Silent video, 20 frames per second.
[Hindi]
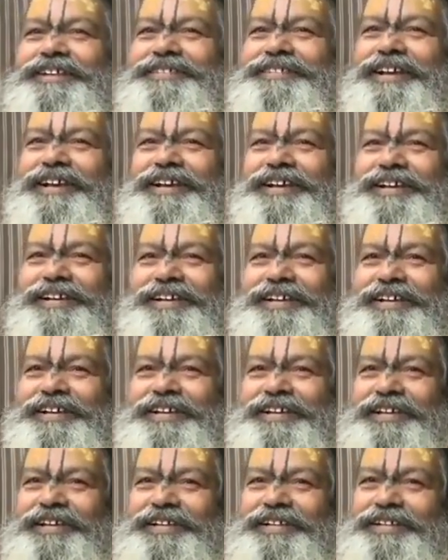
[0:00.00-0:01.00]
ऐसा है
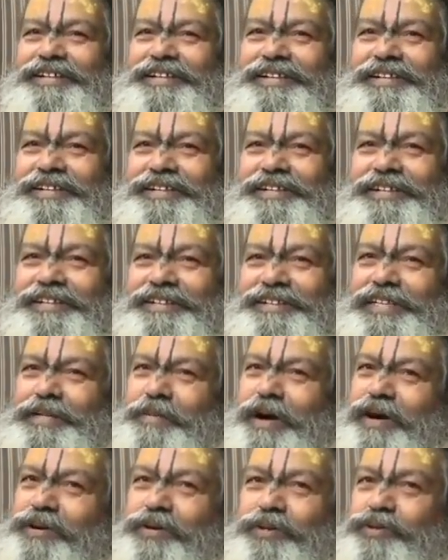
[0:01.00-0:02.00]

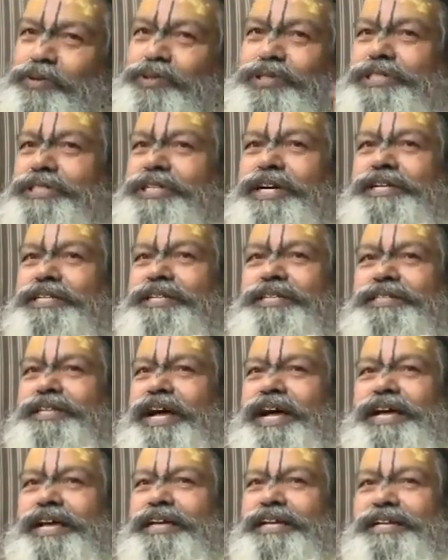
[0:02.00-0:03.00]
दिमाग को दूषित कर
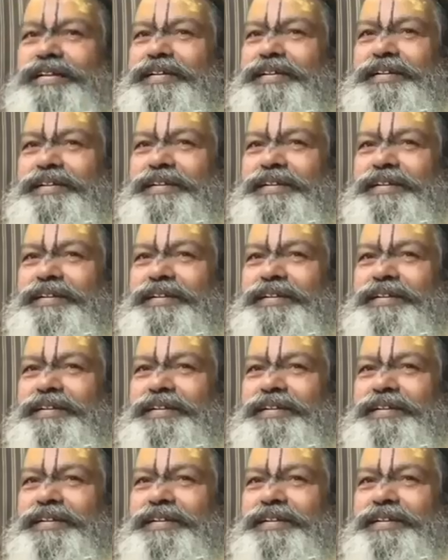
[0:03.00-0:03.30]
देता है